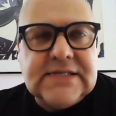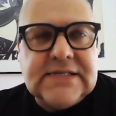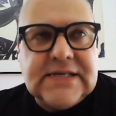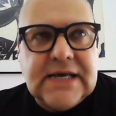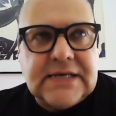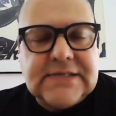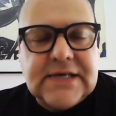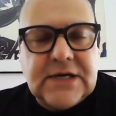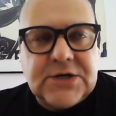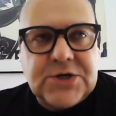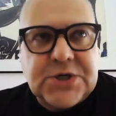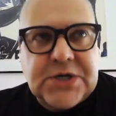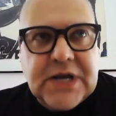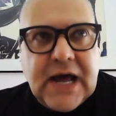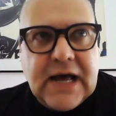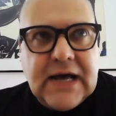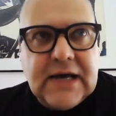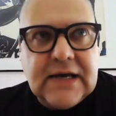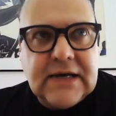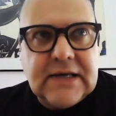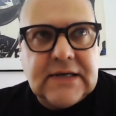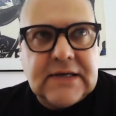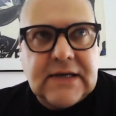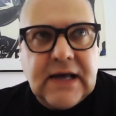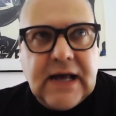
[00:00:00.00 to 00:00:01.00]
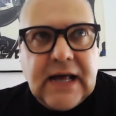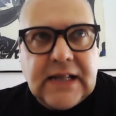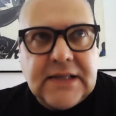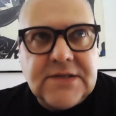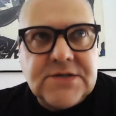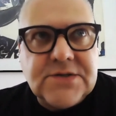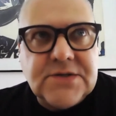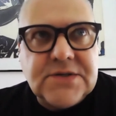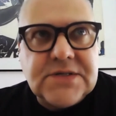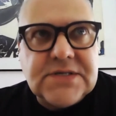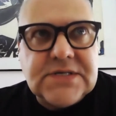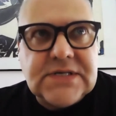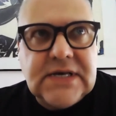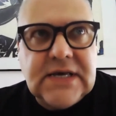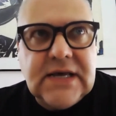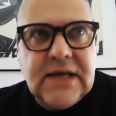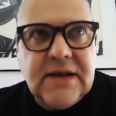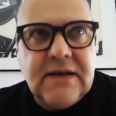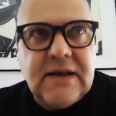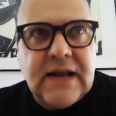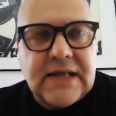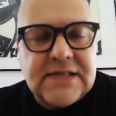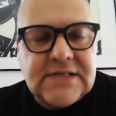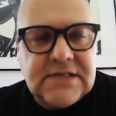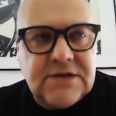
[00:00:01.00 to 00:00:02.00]
sehr, sehr stark
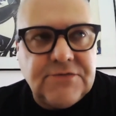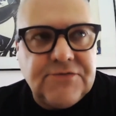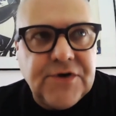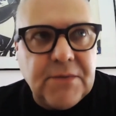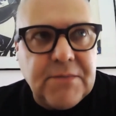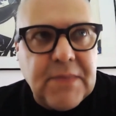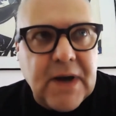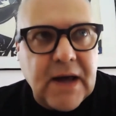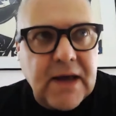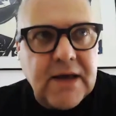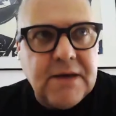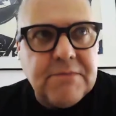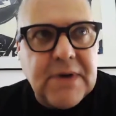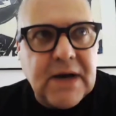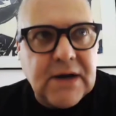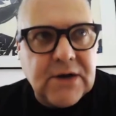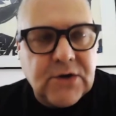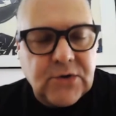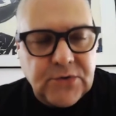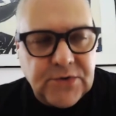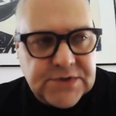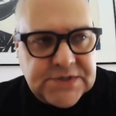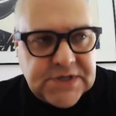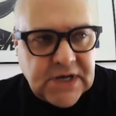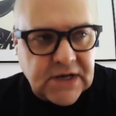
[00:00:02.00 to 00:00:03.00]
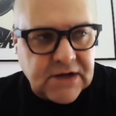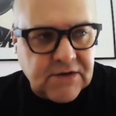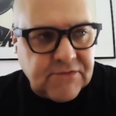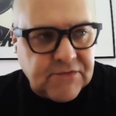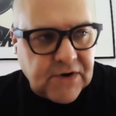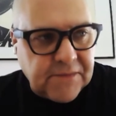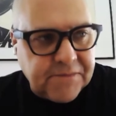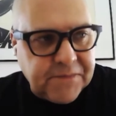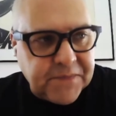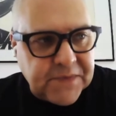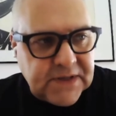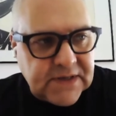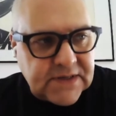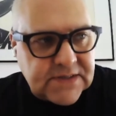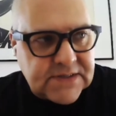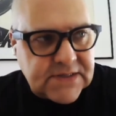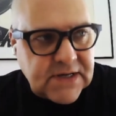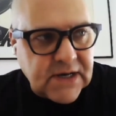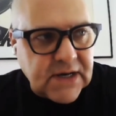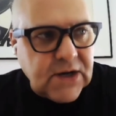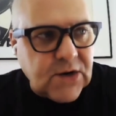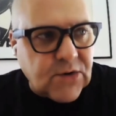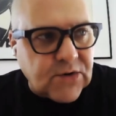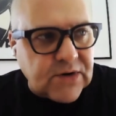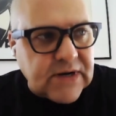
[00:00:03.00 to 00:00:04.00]
anzuziehen, als die Firma immer größer geworden
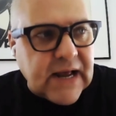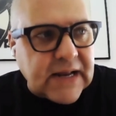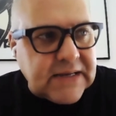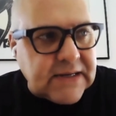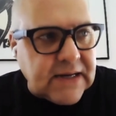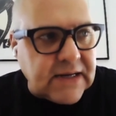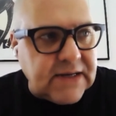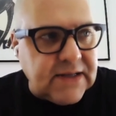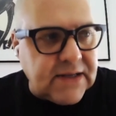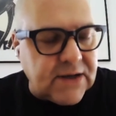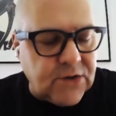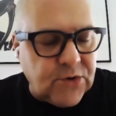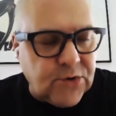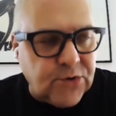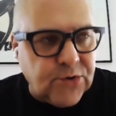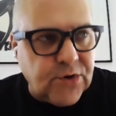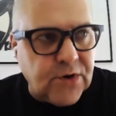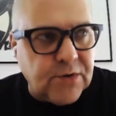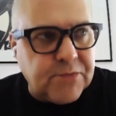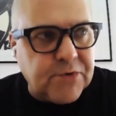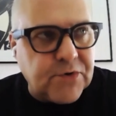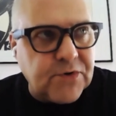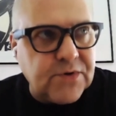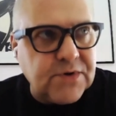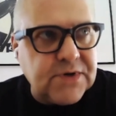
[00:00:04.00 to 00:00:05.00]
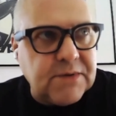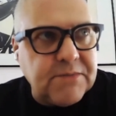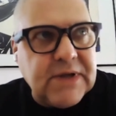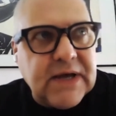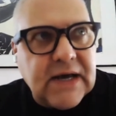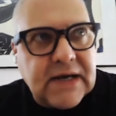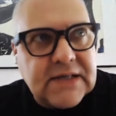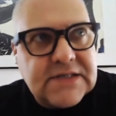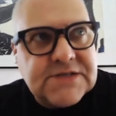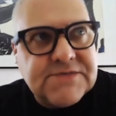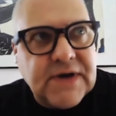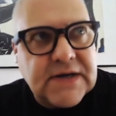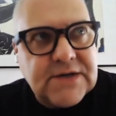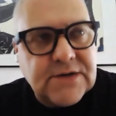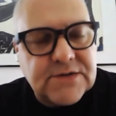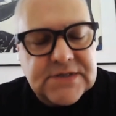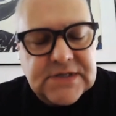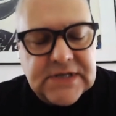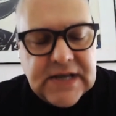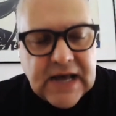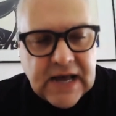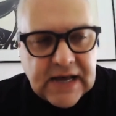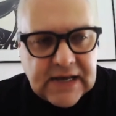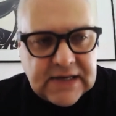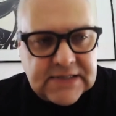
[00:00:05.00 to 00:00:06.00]
ist und hat dann ihren Höhepunkt im Jahr
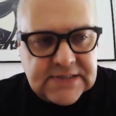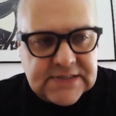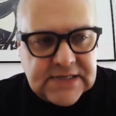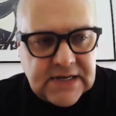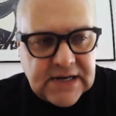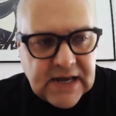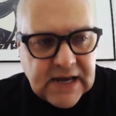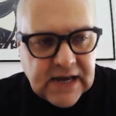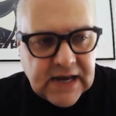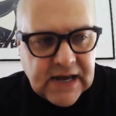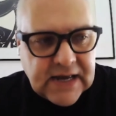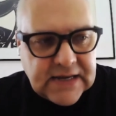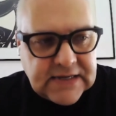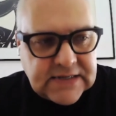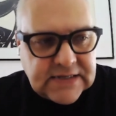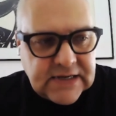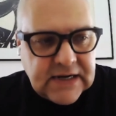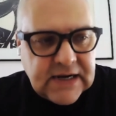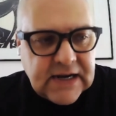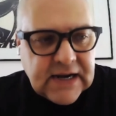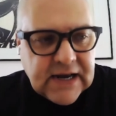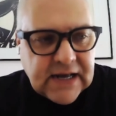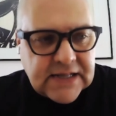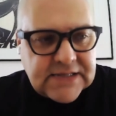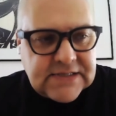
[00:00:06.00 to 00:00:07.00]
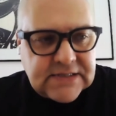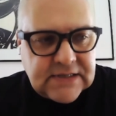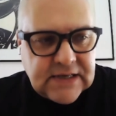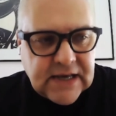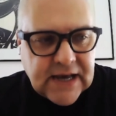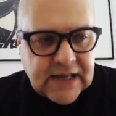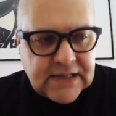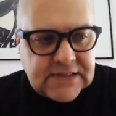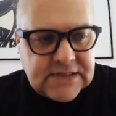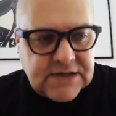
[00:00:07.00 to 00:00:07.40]
2018 erreicht, als,